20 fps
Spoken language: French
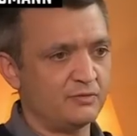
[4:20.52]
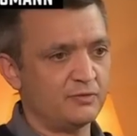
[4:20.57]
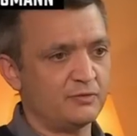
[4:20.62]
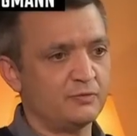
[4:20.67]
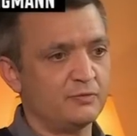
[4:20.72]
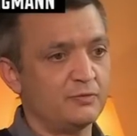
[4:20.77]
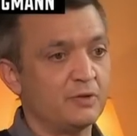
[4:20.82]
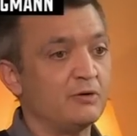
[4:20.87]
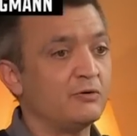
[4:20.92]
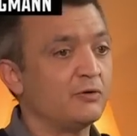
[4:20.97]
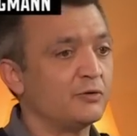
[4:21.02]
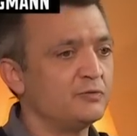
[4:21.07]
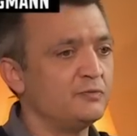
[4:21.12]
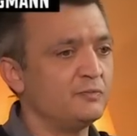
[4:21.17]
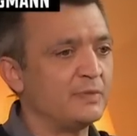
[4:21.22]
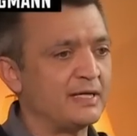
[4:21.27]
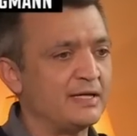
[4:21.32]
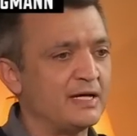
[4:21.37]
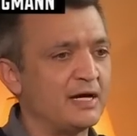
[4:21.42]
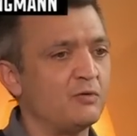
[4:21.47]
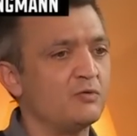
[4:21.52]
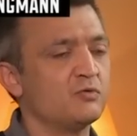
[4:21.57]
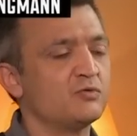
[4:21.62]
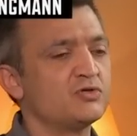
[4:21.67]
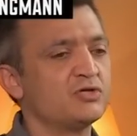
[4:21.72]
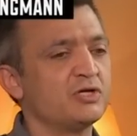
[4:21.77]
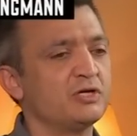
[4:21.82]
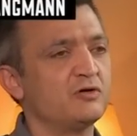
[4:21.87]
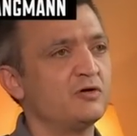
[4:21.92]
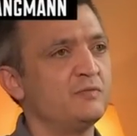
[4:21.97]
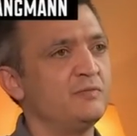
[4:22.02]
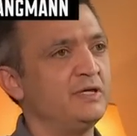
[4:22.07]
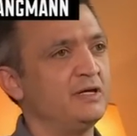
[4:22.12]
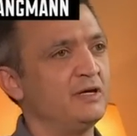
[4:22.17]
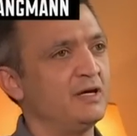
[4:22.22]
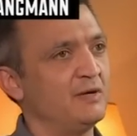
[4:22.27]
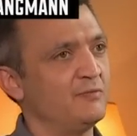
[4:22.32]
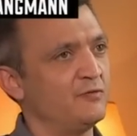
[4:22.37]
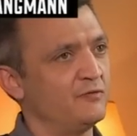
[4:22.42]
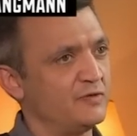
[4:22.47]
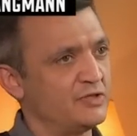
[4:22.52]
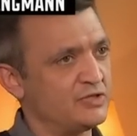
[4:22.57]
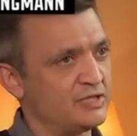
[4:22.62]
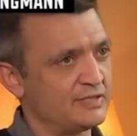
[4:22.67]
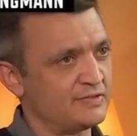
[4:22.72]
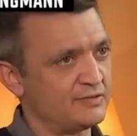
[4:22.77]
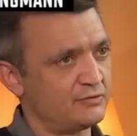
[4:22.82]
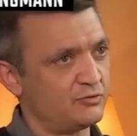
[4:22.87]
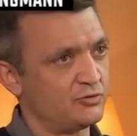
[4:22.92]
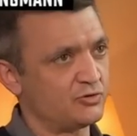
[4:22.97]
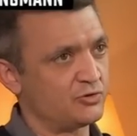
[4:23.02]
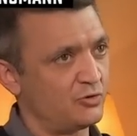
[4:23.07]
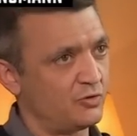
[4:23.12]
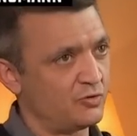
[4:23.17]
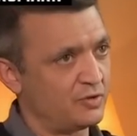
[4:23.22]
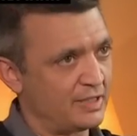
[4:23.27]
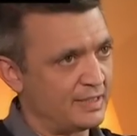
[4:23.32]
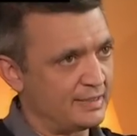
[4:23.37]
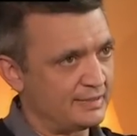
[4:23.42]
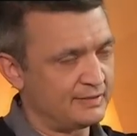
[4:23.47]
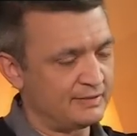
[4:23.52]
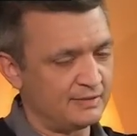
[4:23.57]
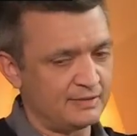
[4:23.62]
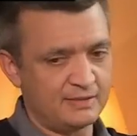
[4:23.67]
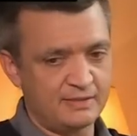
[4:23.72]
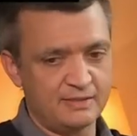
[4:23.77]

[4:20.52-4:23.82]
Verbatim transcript: euh, lors d'une bagarre où j'ai commis un mauvais geste que je regrette